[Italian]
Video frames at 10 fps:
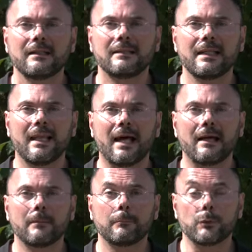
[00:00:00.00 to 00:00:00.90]

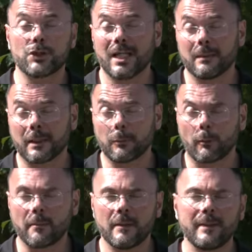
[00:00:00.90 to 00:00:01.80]
della più celebre
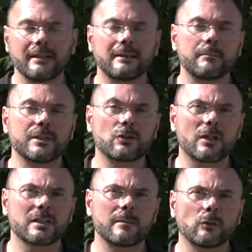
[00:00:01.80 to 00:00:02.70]
probabilmente
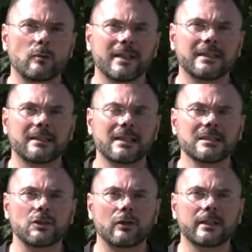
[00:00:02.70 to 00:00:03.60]
pistola semiautomatica della
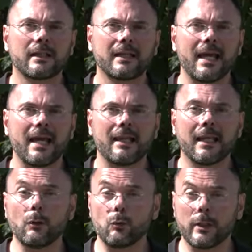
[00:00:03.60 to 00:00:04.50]
storia che è
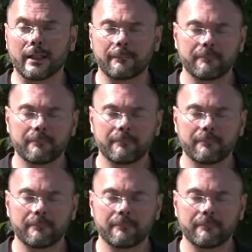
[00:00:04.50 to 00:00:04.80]
la Luger.